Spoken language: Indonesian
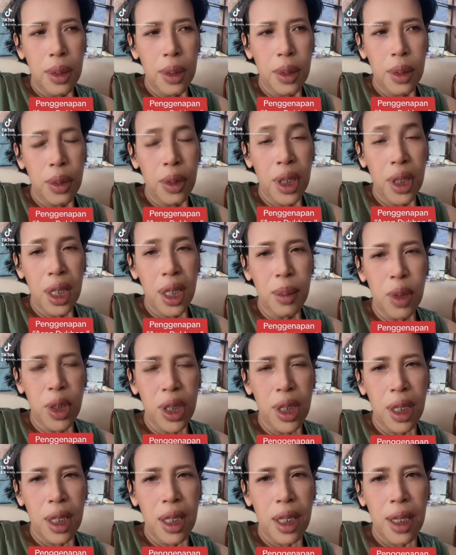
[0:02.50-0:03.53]
warning buat
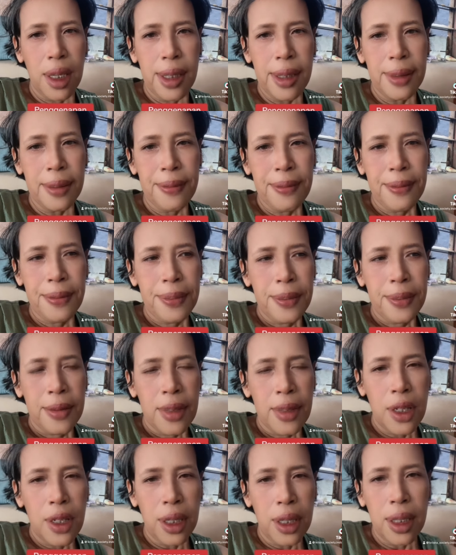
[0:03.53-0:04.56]
kalian
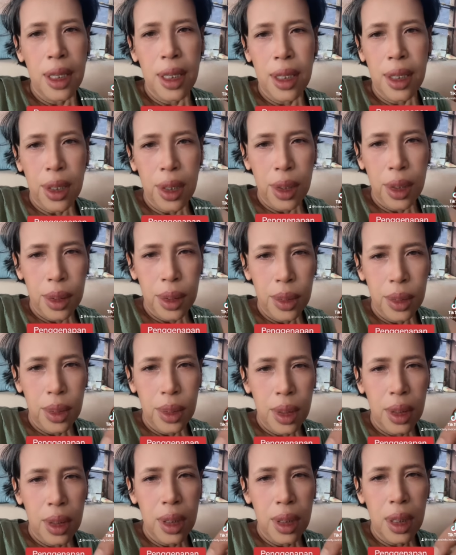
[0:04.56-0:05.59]
karena
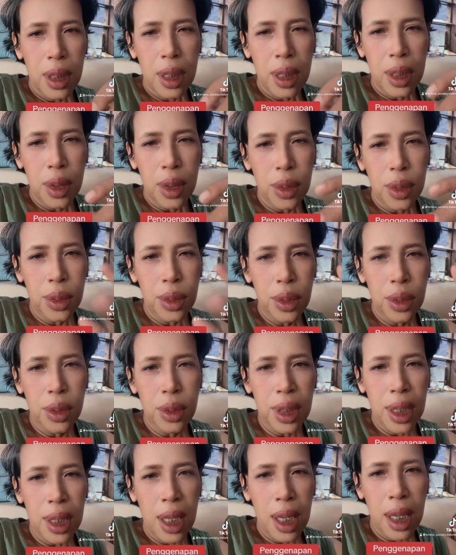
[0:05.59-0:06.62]
gunung
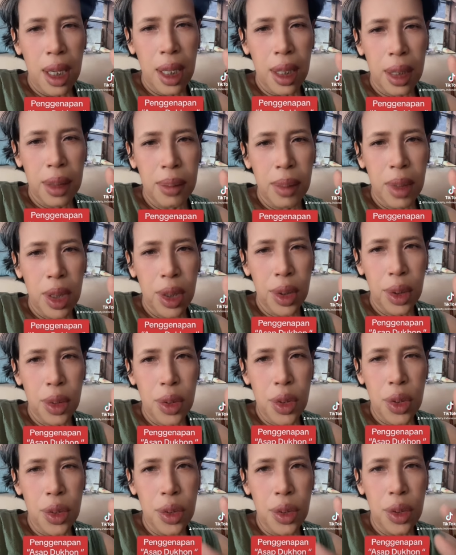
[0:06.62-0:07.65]
yang akan
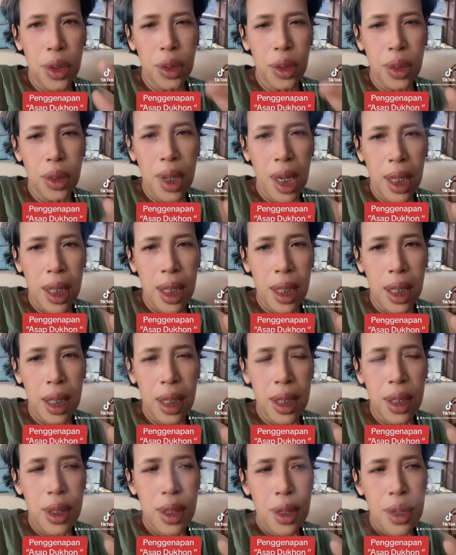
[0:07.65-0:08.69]
meletus gunung ruang ini
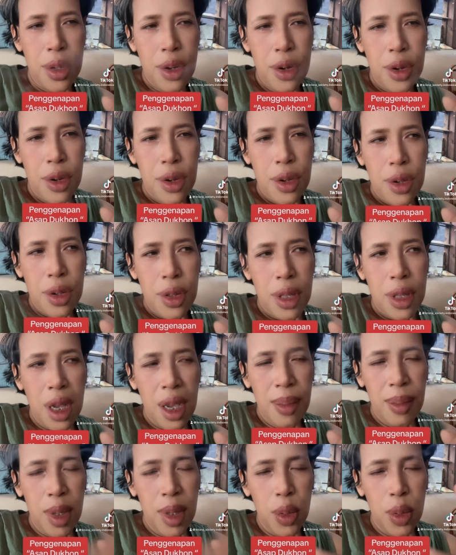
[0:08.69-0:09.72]
telah
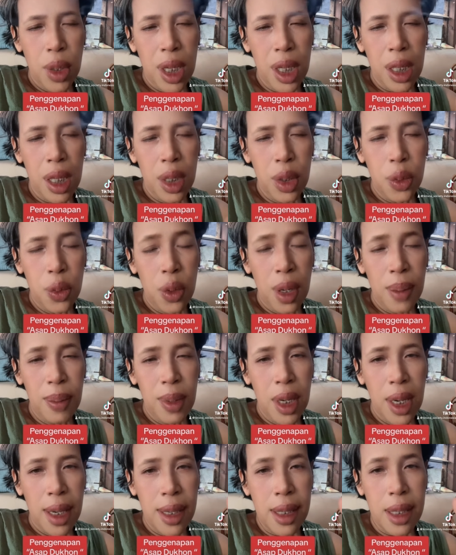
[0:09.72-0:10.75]
mengeluarkan uap
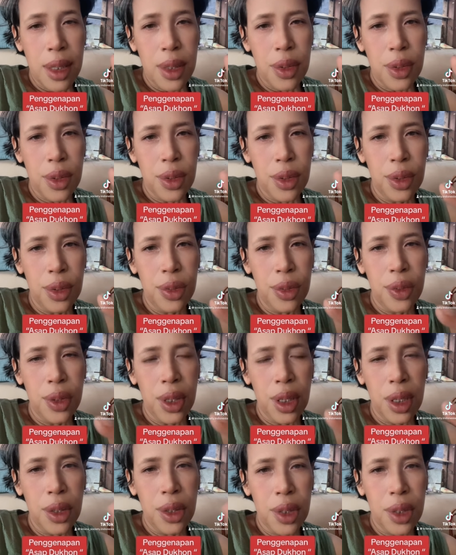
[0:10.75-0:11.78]
gas sulfur
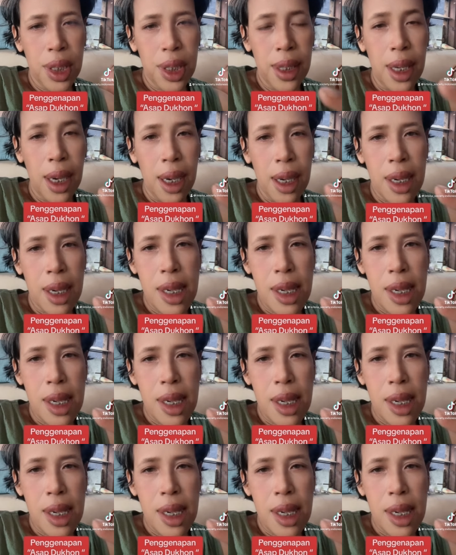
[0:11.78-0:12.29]
dioksida,